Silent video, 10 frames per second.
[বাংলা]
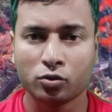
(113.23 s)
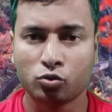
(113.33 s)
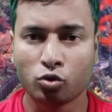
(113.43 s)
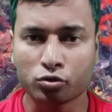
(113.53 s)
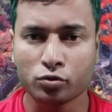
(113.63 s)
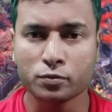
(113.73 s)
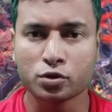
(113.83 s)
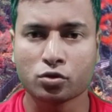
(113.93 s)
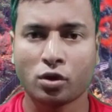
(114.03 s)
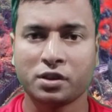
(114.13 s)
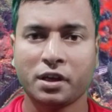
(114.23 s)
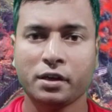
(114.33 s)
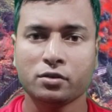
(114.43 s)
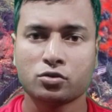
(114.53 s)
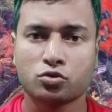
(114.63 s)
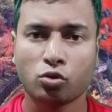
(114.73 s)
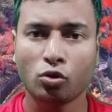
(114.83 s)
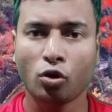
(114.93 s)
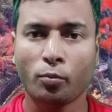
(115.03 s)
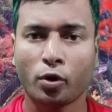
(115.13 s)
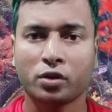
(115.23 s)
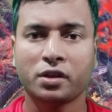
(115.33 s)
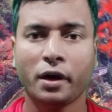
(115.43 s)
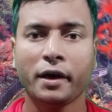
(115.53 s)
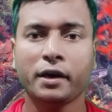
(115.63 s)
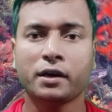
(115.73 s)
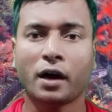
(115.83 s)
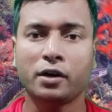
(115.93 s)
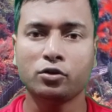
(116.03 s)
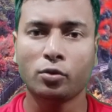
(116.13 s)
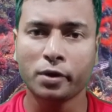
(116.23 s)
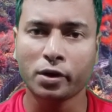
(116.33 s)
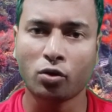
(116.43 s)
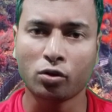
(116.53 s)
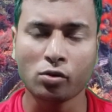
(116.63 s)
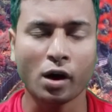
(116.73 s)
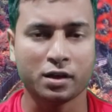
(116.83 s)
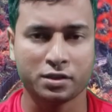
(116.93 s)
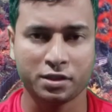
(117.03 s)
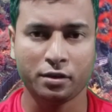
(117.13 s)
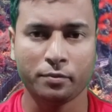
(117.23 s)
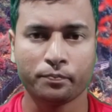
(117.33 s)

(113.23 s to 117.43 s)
দশম স্কন্ধের ষোলো নম্বর অধ্যায় এই কালীয় দমনের ঘটনা আছে